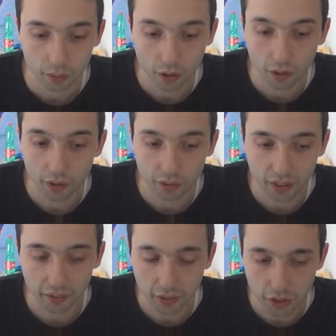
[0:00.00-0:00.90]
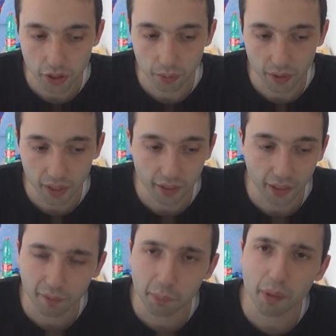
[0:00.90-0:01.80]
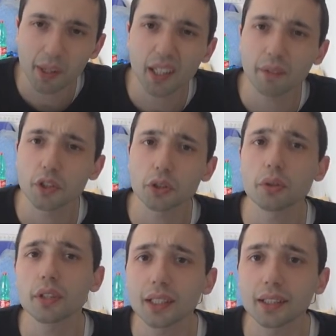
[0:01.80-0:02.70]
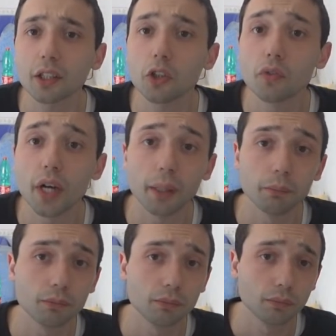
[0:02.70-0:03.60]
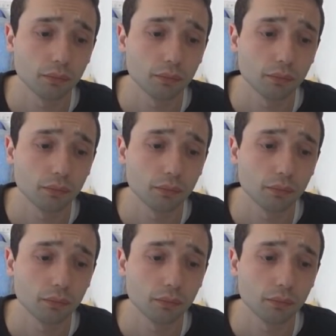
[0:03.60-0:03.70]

con 85 di rating, abbiamo anche la versione 89